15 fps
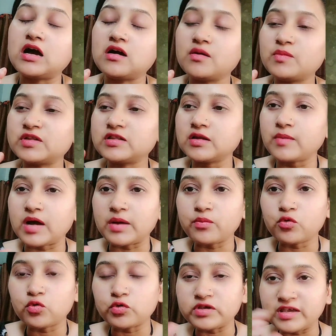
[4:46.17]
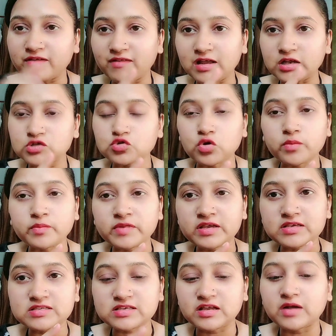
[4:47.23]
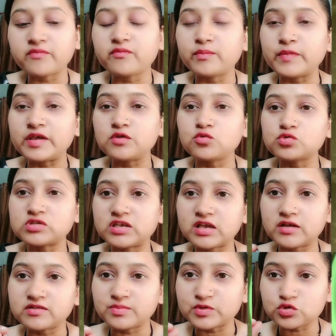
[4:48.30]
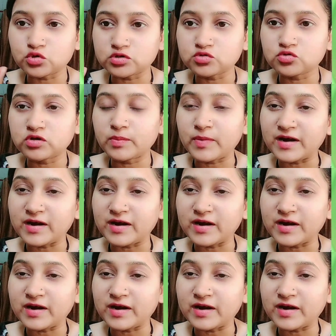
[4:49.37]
मतलब आपको ये वाला जो हमने स्क्रब में यूज़ किया इसमें छोटे छोटे